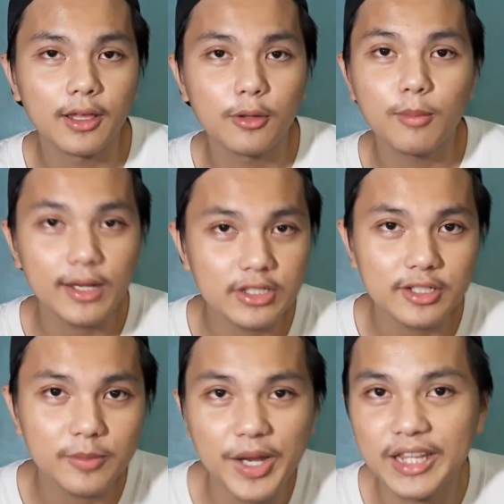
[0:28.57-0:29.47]
yung budget
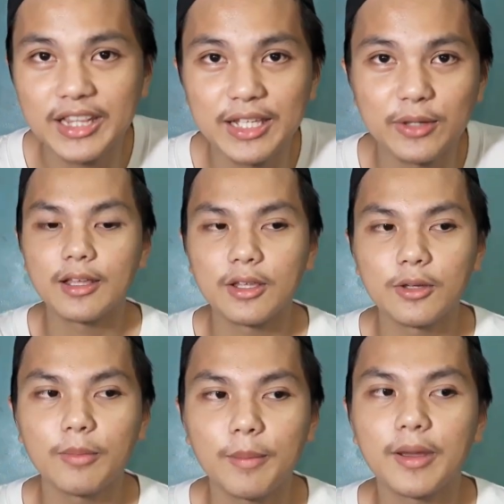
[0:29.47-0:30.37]
friendly
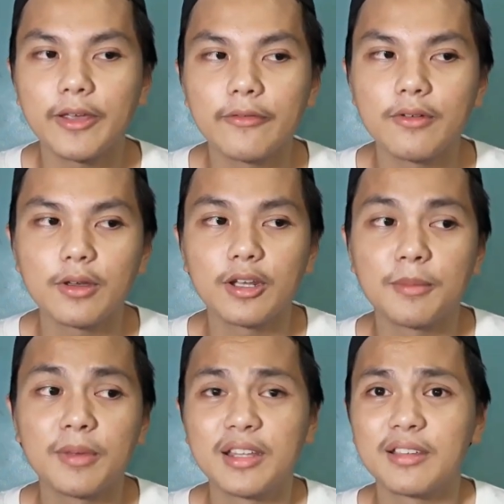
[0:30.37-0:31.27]
yung papagiging ko
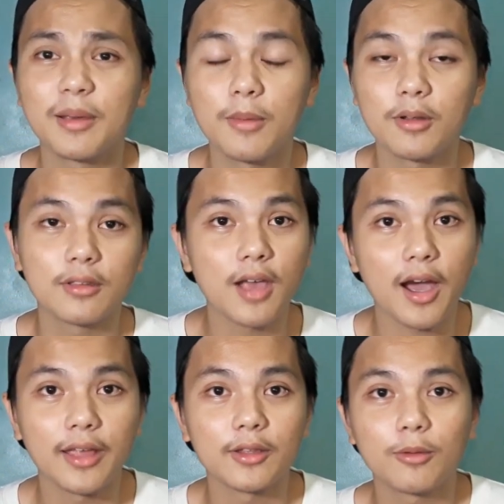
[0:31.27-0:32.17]
naman is about sa
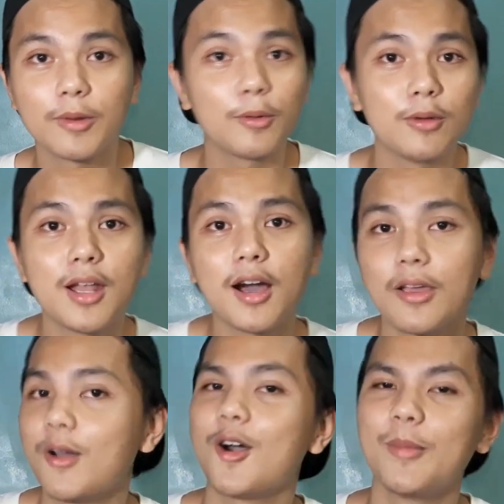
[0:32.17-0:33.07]
akin. Kung may hula
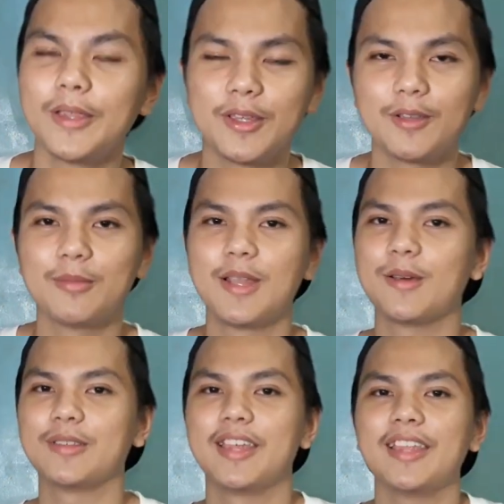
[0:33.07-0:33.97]
kayo, comment down below
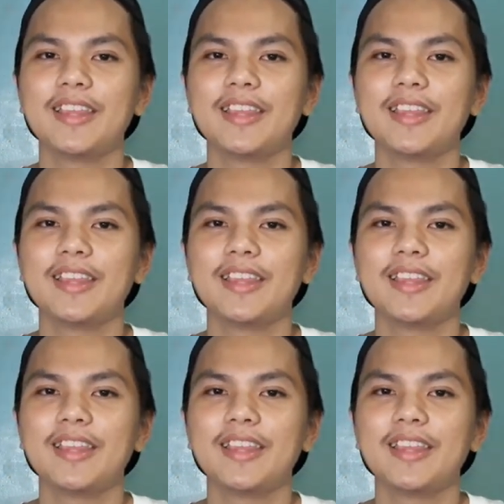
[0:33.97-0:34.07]
din.